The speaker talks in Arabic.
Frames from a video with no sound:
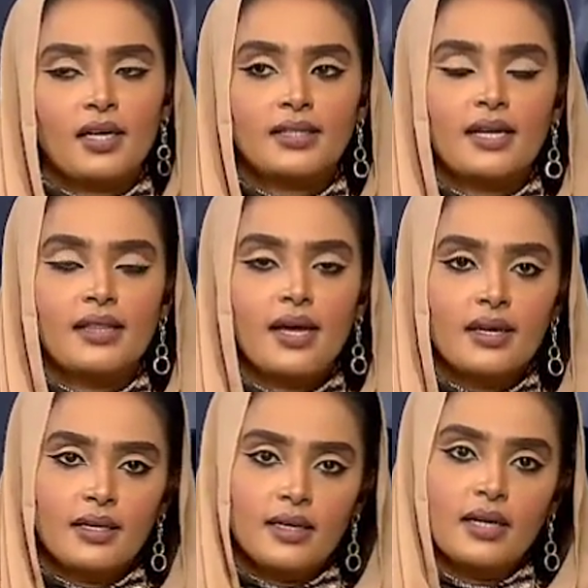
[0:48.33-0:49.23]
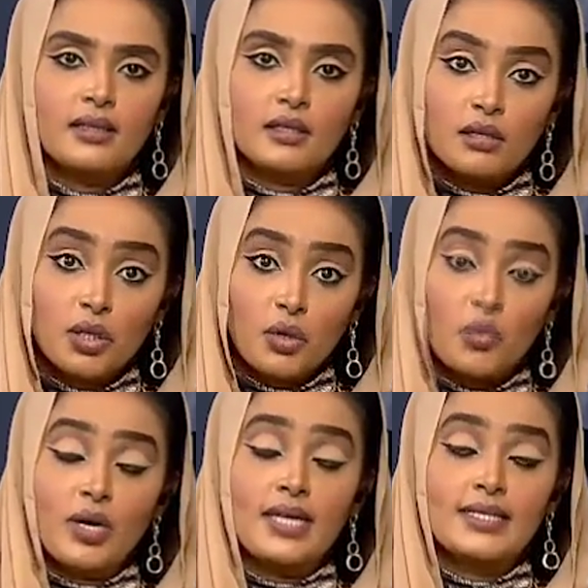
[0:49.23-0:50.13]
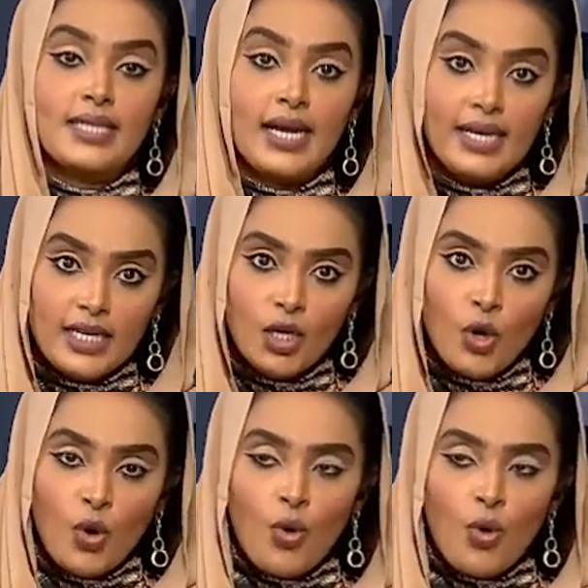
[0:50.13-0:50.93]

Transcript: تحتاج للتدقيق والتحليل